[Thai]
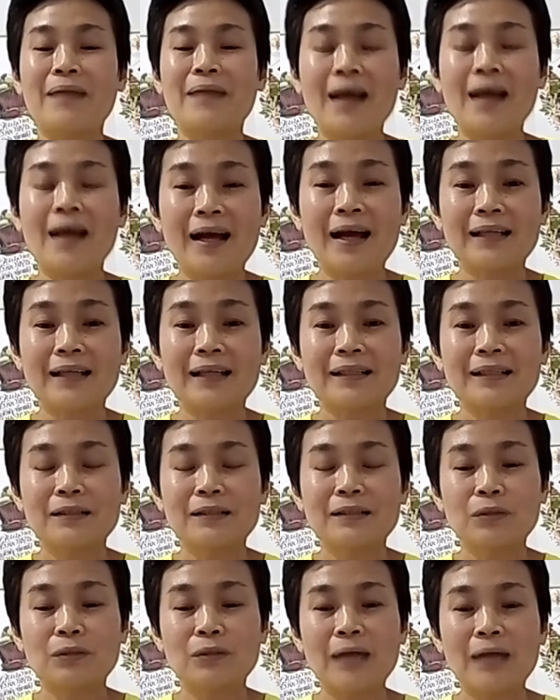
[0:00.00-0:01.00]
แบบนี้ค่ะ
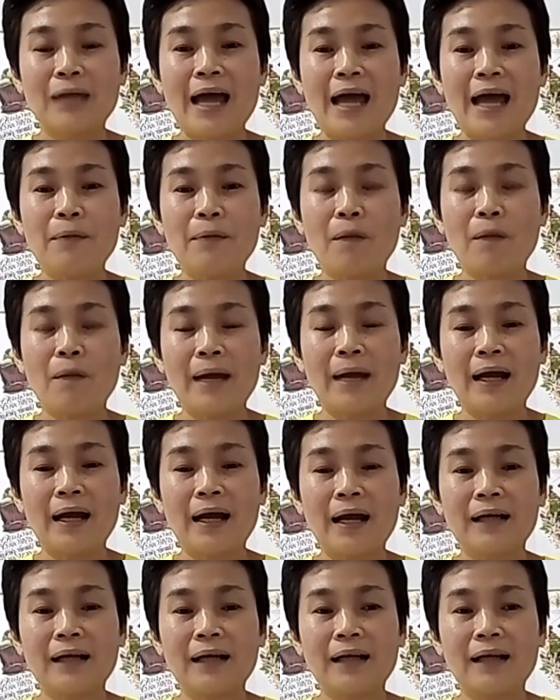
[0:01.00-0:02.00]
สุดท้าย พอมา
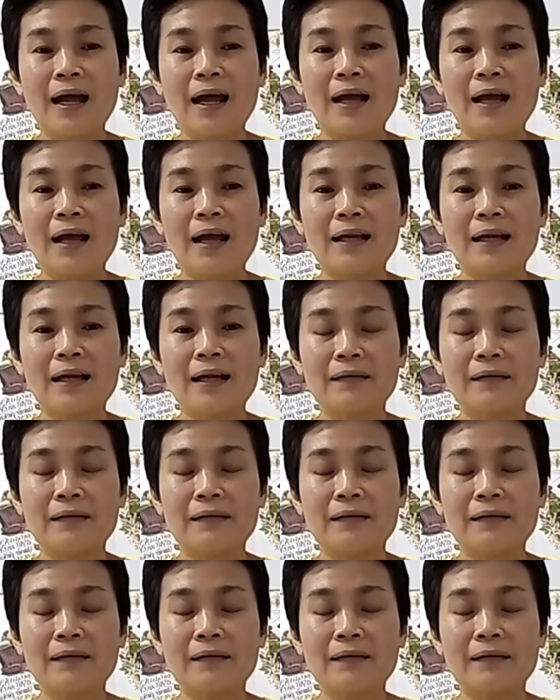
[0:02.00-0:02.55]
ได้